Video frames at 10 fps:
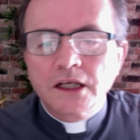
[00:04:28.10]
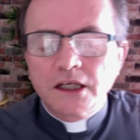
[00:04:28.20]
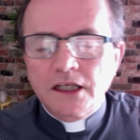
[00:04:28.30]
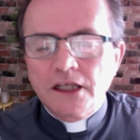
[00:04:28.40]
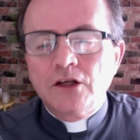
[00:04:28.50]

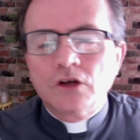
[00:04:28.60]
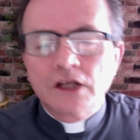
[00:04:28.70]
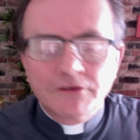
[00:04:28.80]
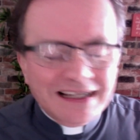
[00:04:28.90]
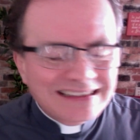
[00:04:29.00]
y lo
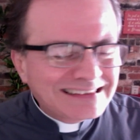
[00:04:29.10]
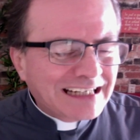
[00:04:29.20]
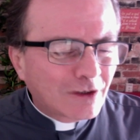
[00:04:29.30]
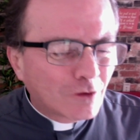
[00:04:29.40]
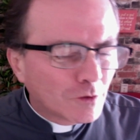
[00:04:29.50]
levanta
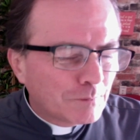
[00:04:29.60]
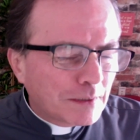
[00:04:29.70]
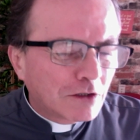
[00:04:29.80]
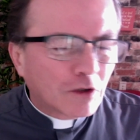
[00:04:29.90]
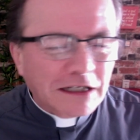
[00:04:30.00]
a
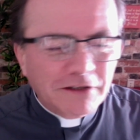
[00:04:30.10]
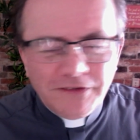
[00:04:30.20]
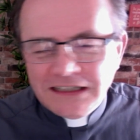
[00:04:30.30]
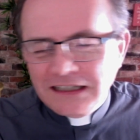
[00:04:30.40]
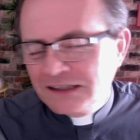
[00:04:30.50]
golpes, lo
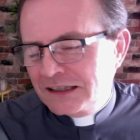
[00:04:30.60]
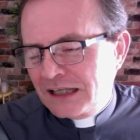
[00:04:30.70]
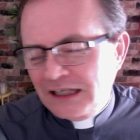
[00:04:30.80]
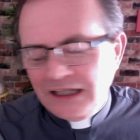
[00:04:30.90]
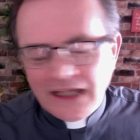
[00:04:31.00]

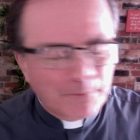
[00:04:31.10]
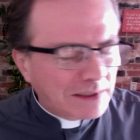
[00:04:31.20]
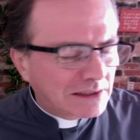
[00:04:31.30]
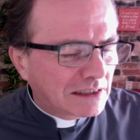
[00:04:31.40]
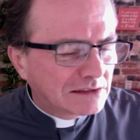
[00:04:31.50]
revienta, le da
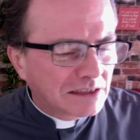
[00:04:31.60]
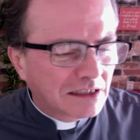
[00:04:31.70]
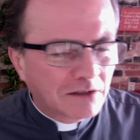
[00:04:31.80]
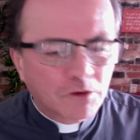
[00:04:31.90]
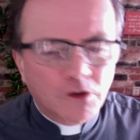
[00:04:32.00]
patadas en
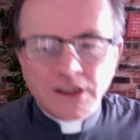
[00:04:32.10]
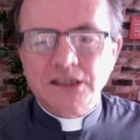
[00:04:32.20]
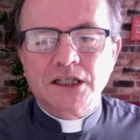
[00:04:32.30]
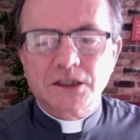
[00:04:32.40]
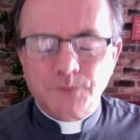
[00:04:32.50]
la boca y
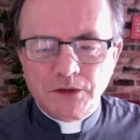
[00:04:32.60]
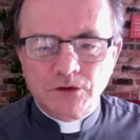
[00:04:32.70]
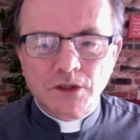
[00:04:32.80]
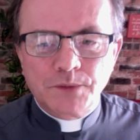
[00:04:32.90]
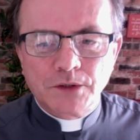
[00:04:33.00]
el español
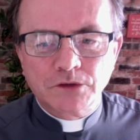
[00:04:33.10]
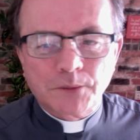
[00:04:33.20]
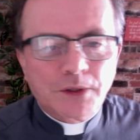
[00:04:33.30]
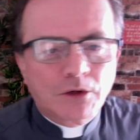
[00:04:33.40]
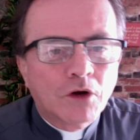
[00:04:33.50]
le pregunta,
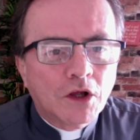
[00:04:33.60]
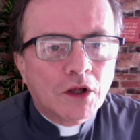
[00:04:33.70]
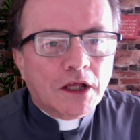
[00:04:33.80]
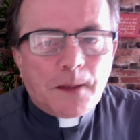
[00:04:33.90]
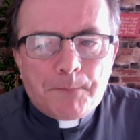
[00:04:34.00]
pero
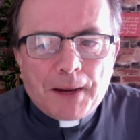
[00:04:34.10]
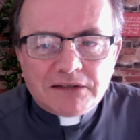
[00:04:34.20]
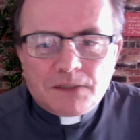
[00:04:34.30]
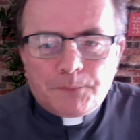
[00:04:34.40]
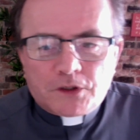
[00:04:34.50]
¿qué
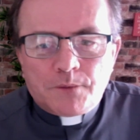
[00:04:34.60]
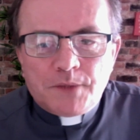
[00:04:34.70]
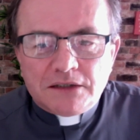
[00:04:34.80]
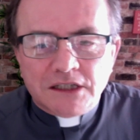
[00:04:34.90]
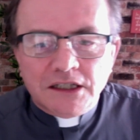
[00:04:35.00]
pasa? ¿Por qué me
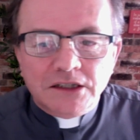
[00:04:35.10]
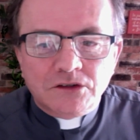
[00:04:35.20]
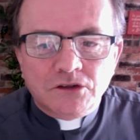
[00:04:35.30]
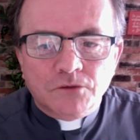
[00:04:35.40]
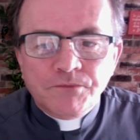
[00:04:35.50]
hace
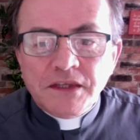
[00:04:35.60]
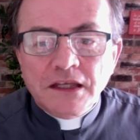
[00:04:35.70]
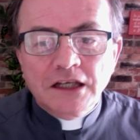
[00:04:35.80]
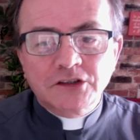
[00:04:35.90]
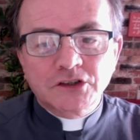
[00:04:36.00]
esto?
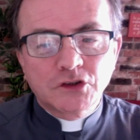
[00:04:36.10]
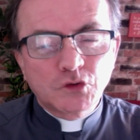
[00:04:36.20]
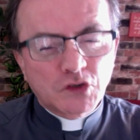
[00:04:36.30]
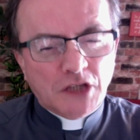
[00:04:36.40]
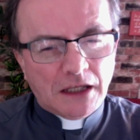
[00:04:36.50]
es que
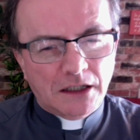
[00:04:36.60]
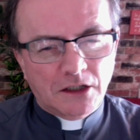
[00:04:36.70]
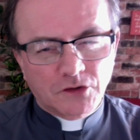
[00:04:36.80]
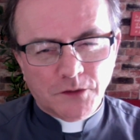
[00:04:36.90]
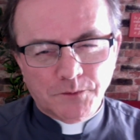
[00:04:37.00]
ustedes
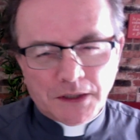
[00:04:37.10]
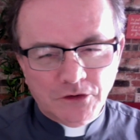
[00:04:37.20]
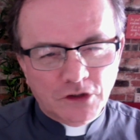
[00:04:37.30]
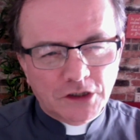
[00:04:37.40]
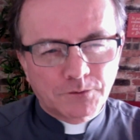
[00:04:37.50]
los
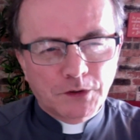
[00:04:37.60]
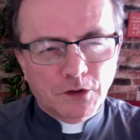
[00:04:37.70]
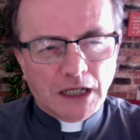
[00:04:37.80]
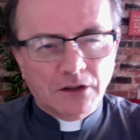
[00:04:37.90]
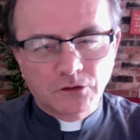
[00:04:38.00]
españoles
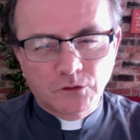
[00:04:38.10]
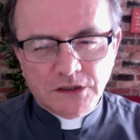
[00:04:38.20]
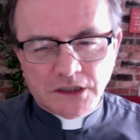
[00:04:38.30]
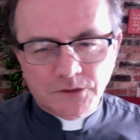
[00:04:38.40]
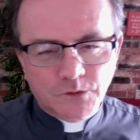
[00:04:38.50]
violaron
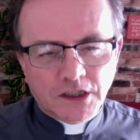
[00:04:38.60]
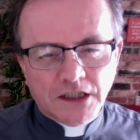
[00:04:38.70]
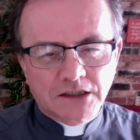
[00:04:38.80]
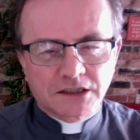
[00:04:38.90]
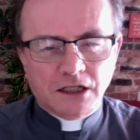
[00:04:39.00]
nuestras
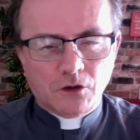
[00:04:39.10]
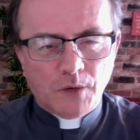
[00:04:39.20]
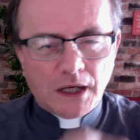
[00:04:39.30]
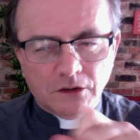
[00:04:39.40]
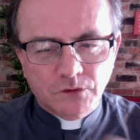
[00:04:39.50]
mujeres, se
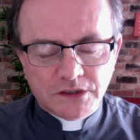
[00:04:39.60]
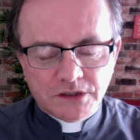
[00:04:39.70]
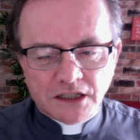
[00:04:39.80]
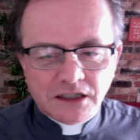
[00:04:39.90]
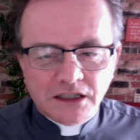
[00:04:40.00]
robaron
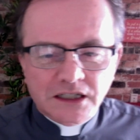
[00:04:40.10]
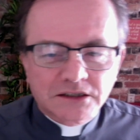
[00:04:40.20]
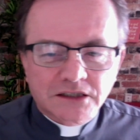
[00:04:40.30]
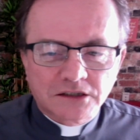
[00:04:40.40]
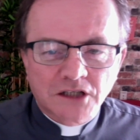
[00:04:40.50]
nuestras riquezas.